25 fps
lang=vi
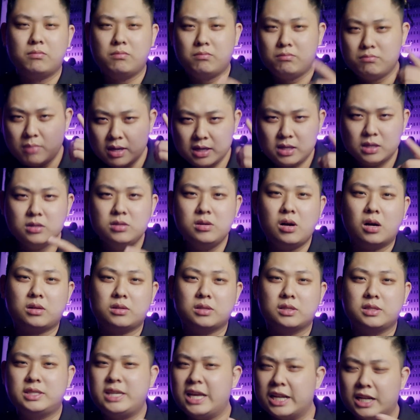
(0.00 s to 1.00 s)
mất nước
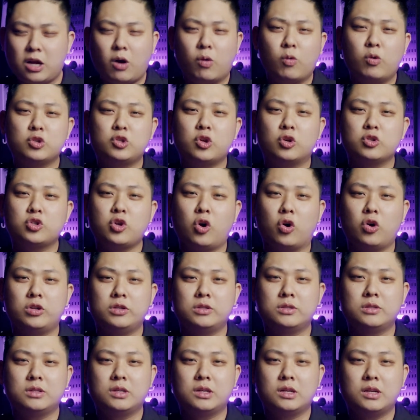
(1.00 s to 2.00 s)
thì chết không có chỗ trồn
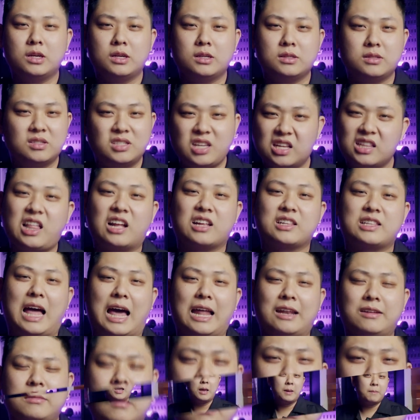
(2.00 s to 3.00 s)
rất thẳng thắn.